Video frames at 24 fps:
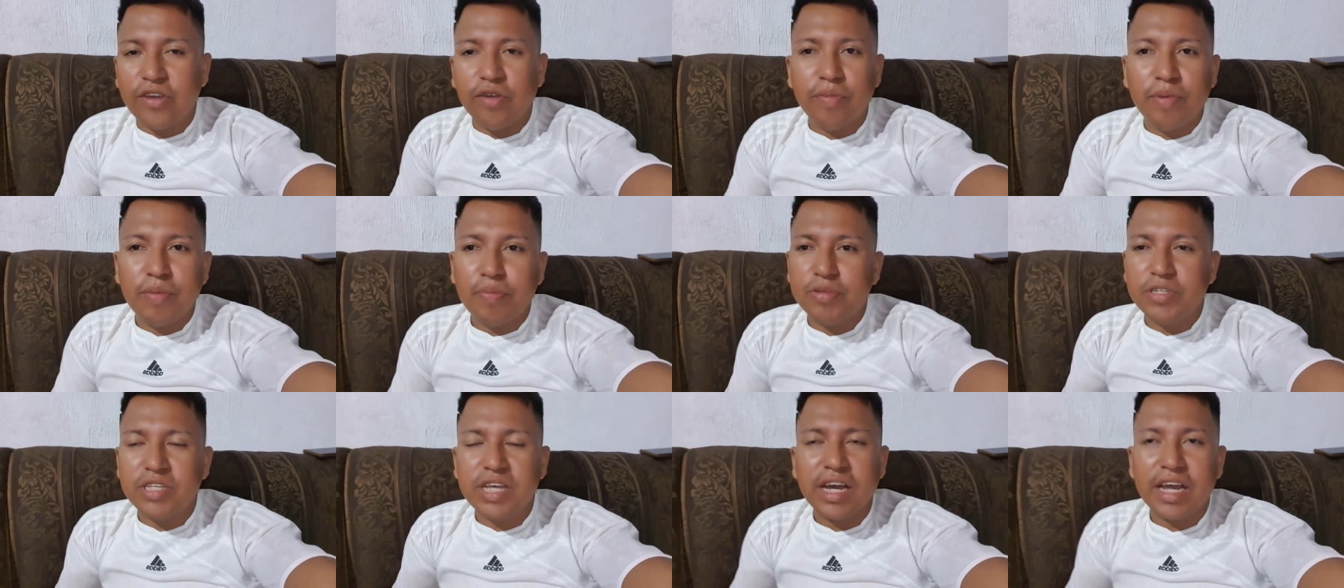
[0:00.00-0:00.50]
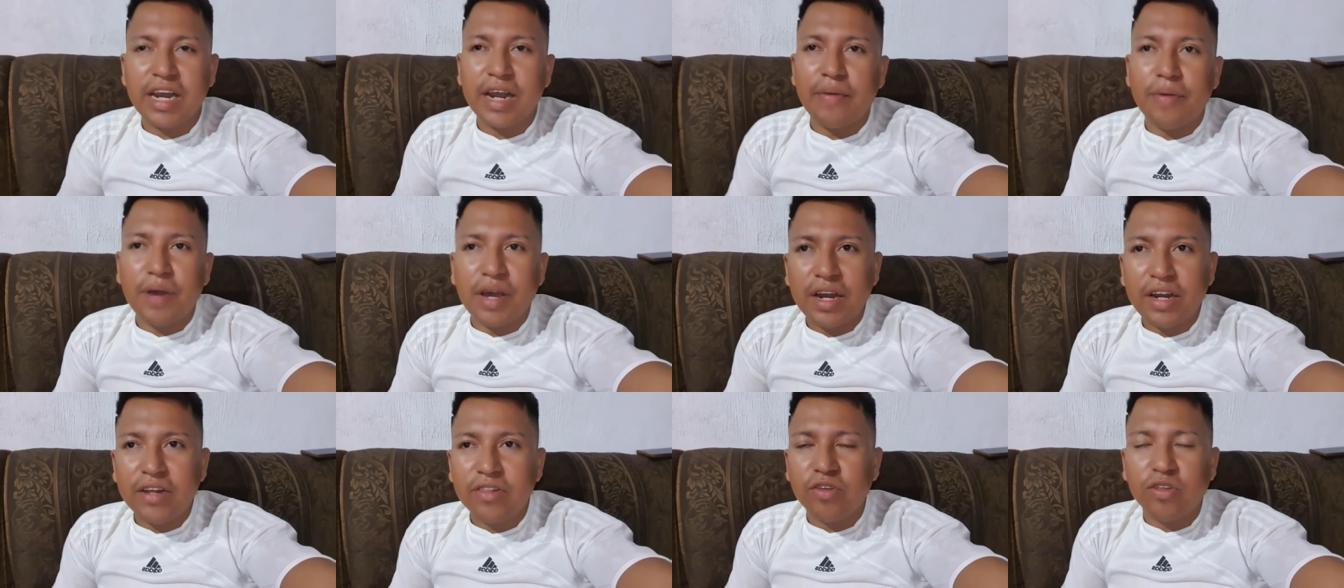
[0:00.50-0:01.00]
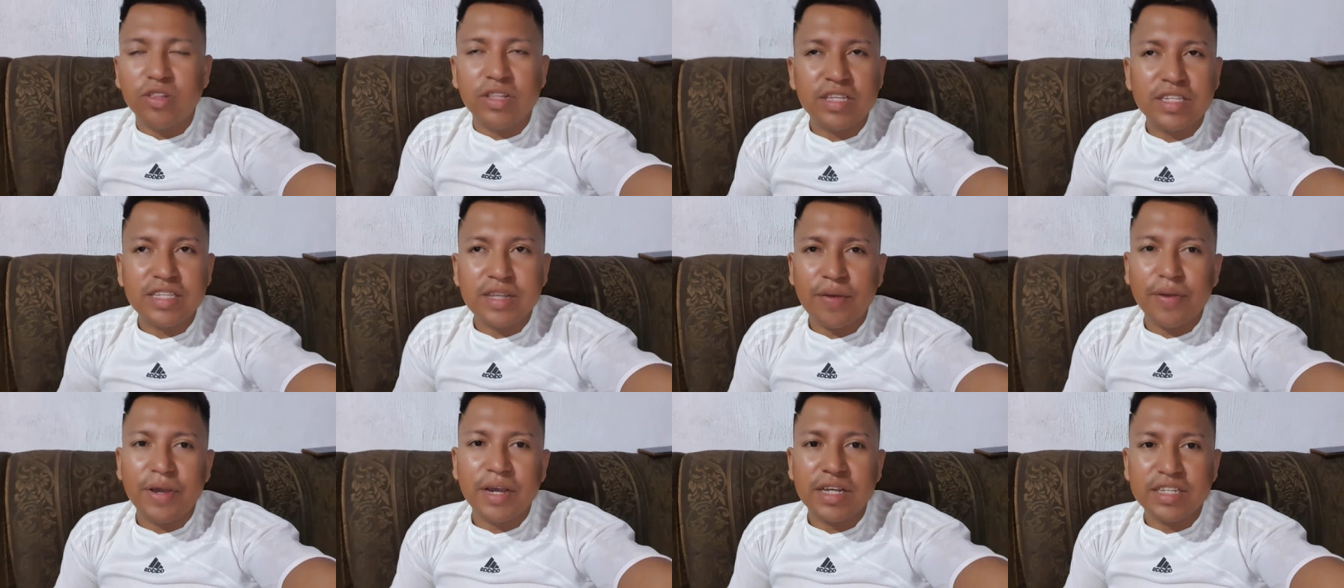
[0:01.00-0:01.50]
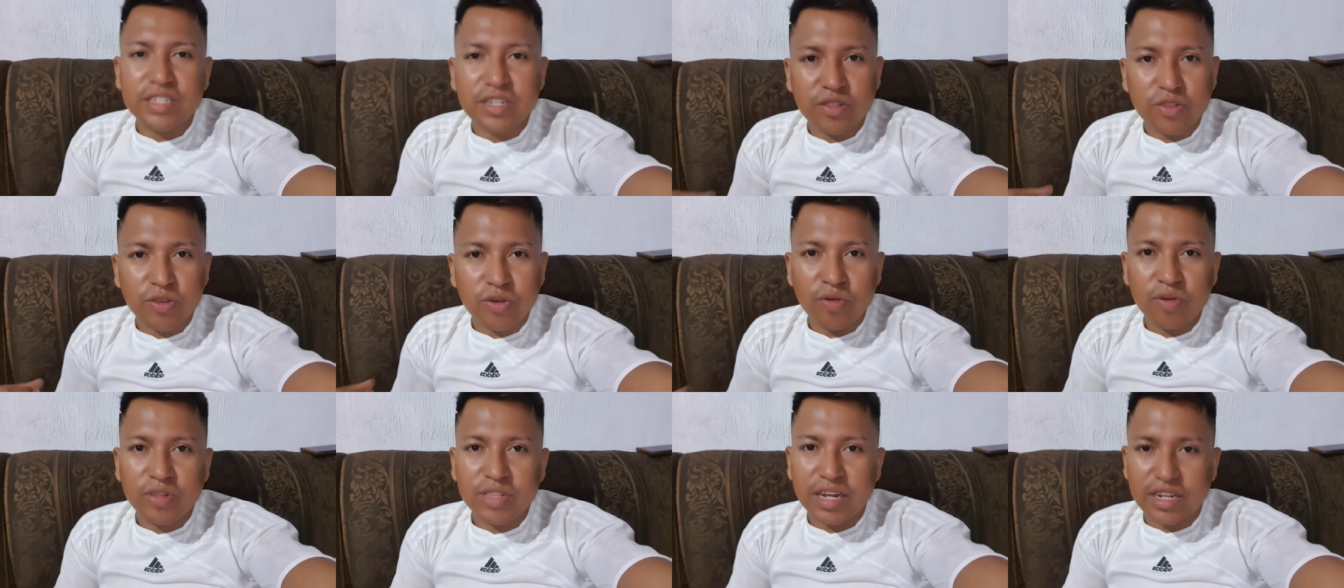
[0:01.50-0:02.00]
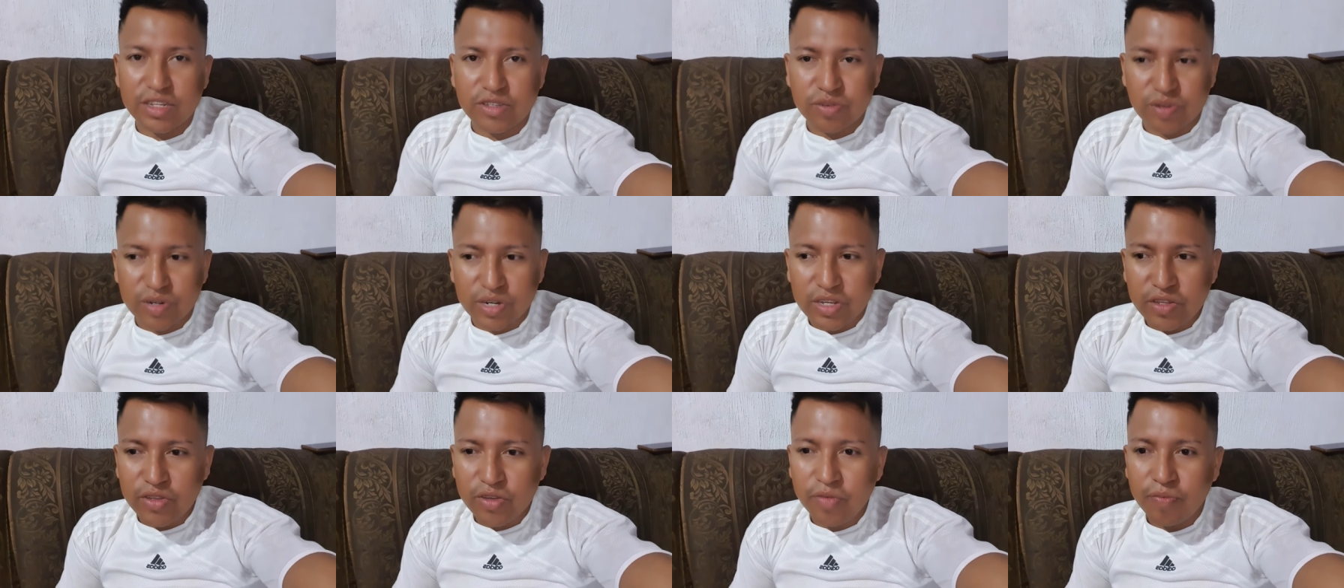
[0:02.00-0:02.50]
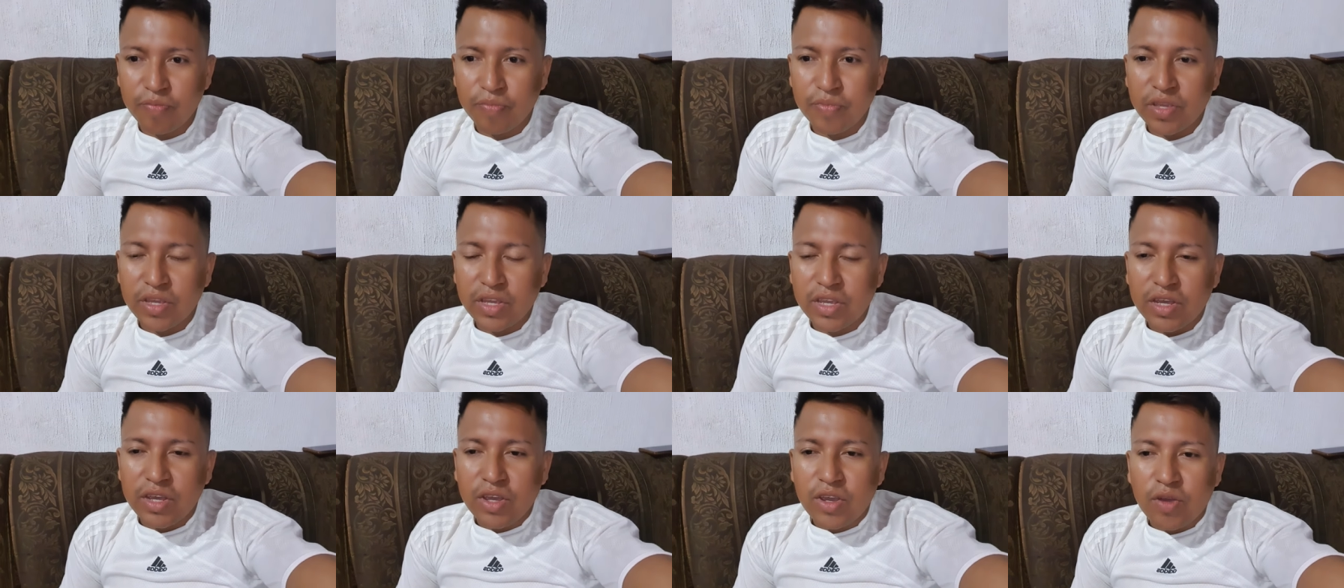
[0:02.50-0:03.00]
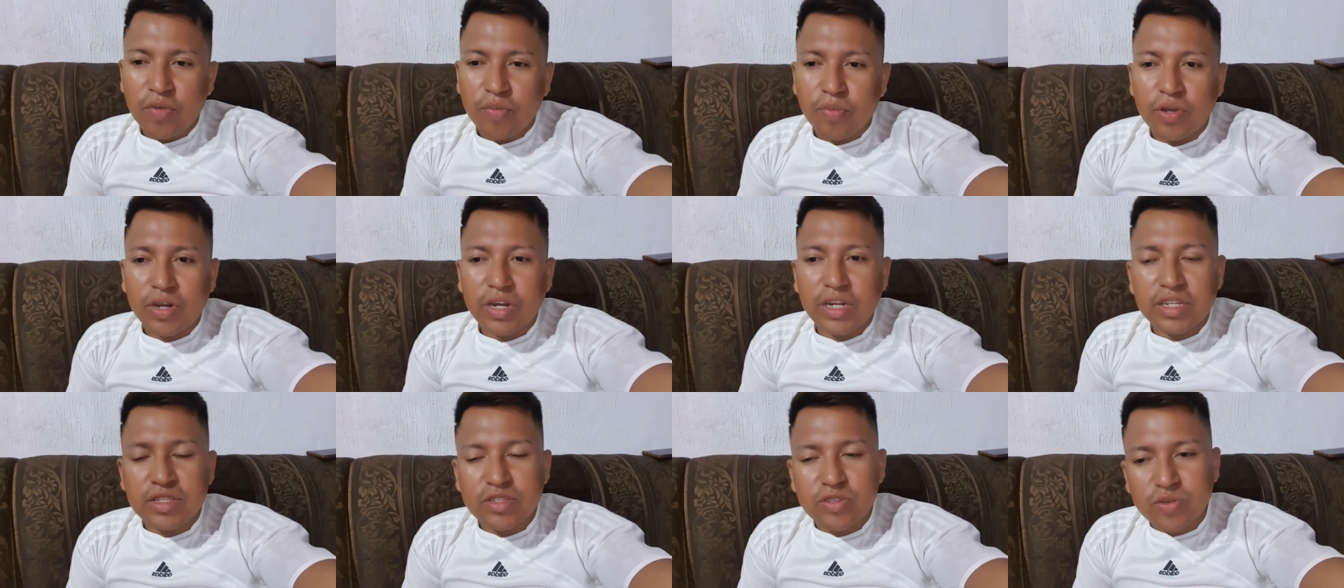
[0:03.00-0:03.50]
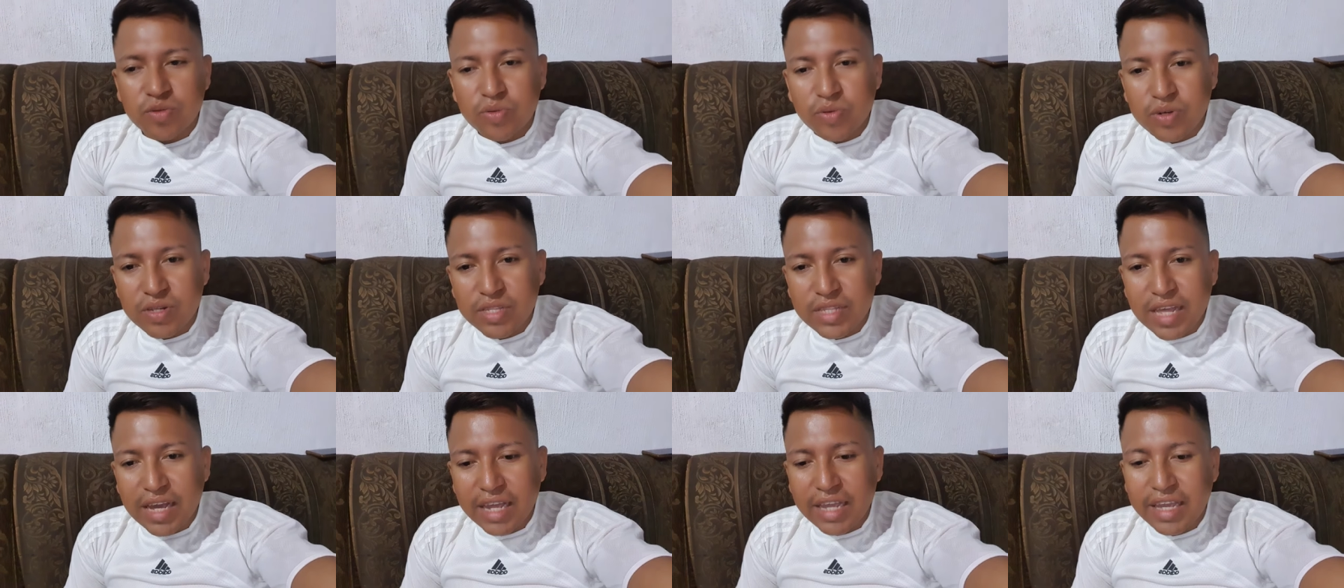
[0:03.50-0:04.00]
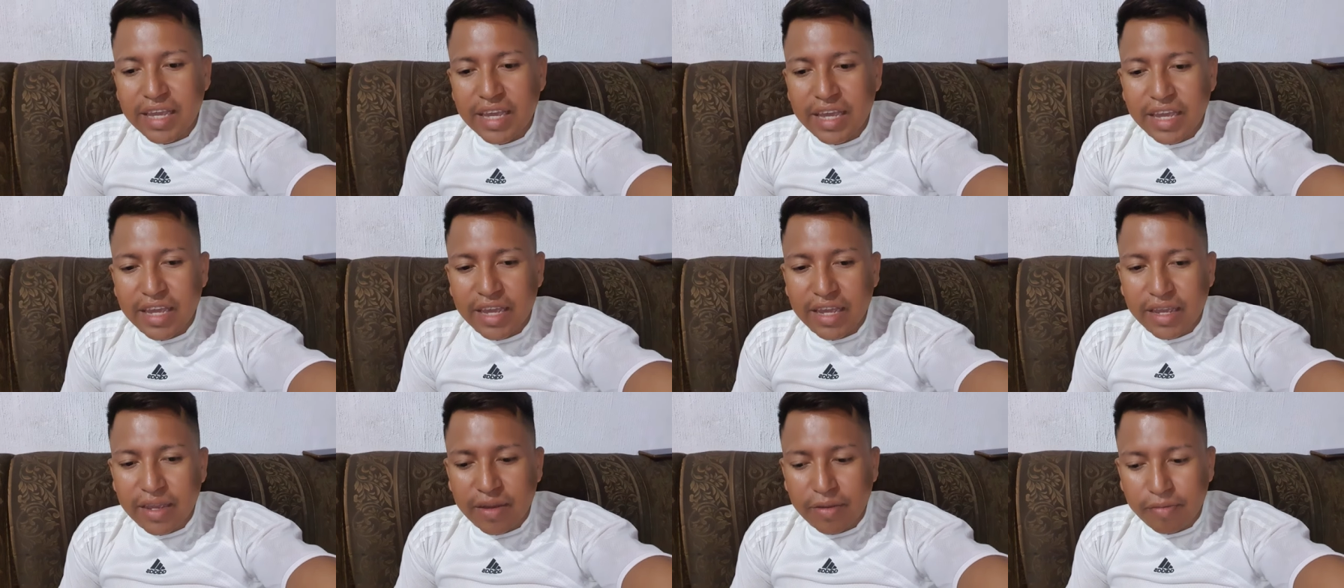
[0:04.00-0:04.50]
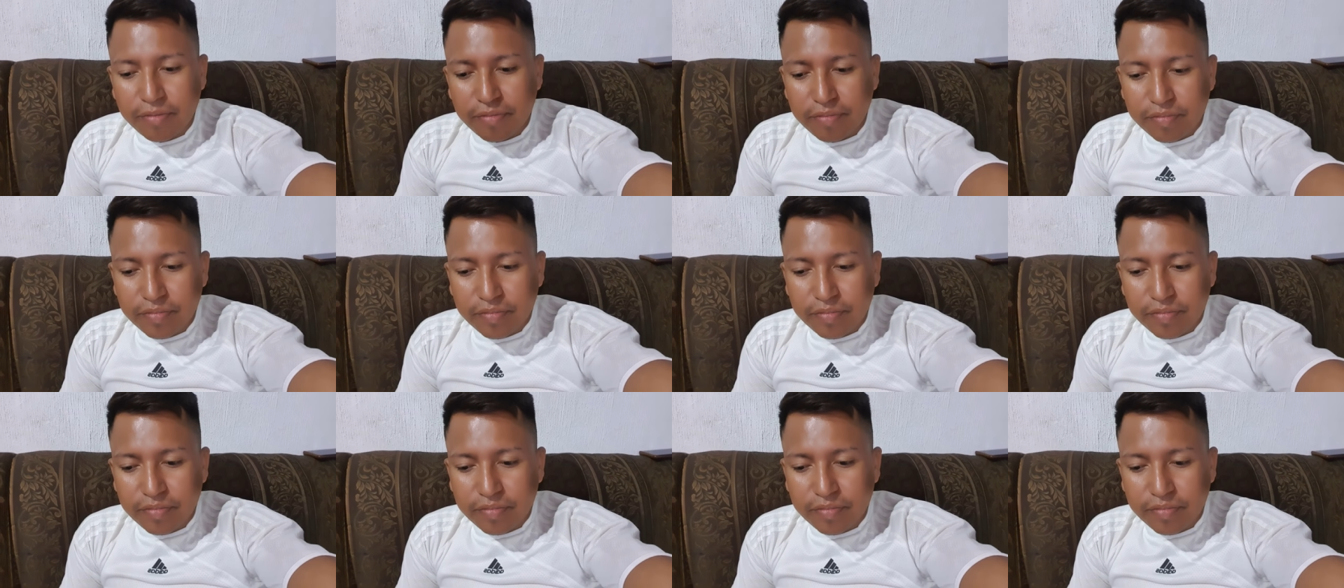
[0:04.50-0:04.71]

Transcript: yo me puse a grabar donde estaban haciendo el ultrasonido, pues resulta que